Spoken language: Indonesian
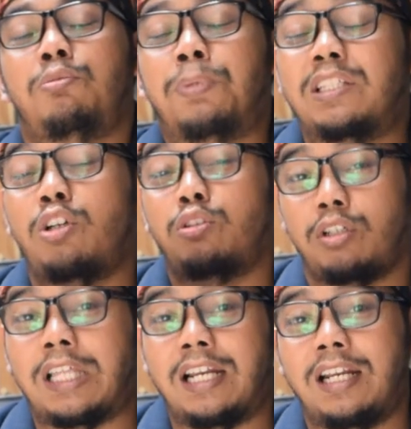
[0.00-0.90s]

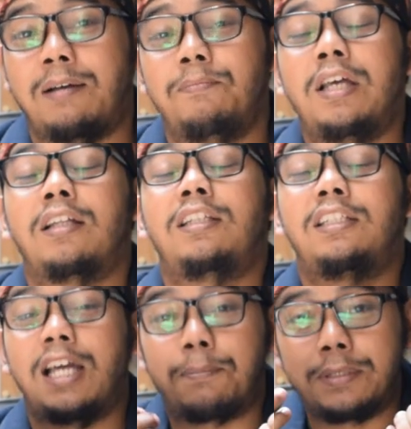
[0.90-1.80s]
bercocok tanam,
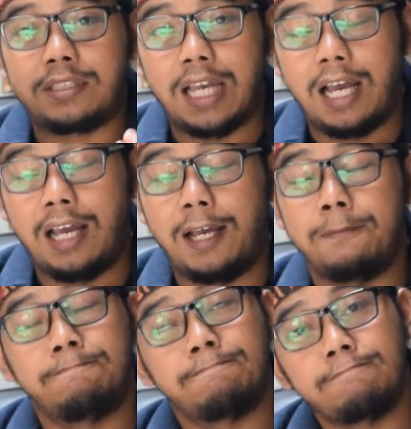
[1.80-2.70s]
tidak bisa